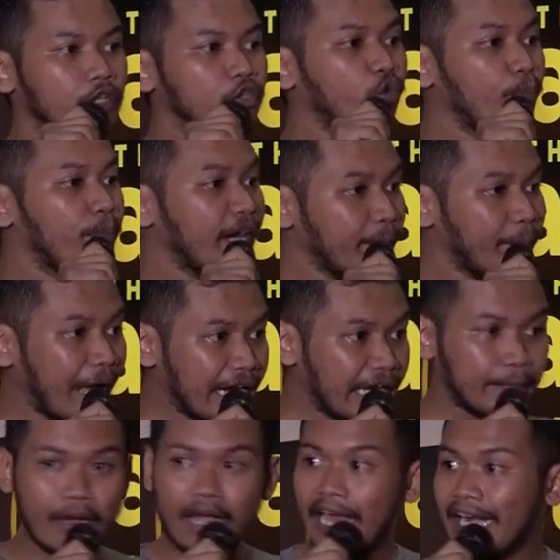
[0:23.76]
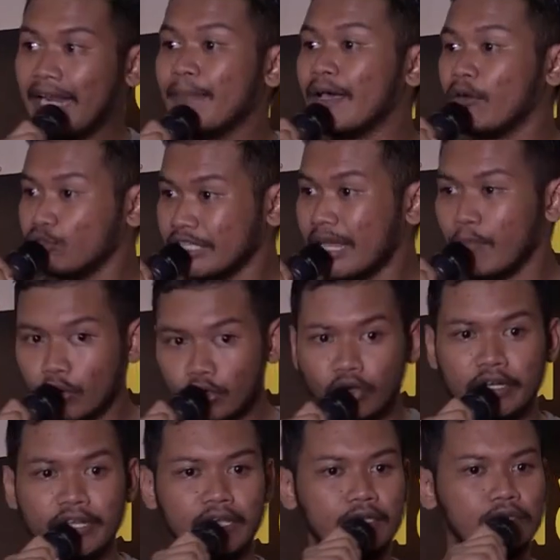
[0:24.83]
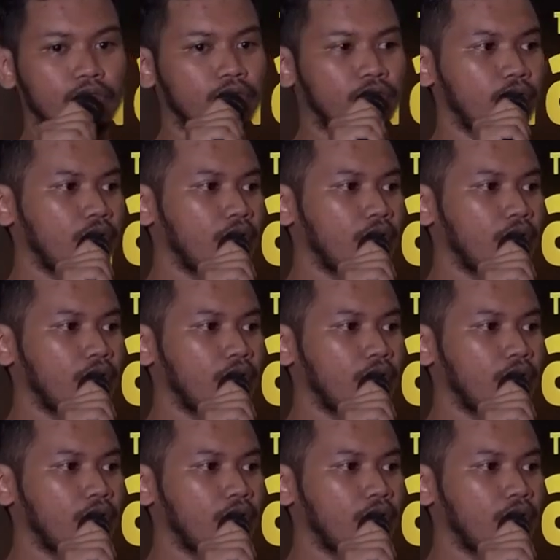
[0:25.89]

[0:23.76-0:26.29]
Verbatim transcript: Supirnya panik bang, karena emang rusak modulnya gitu.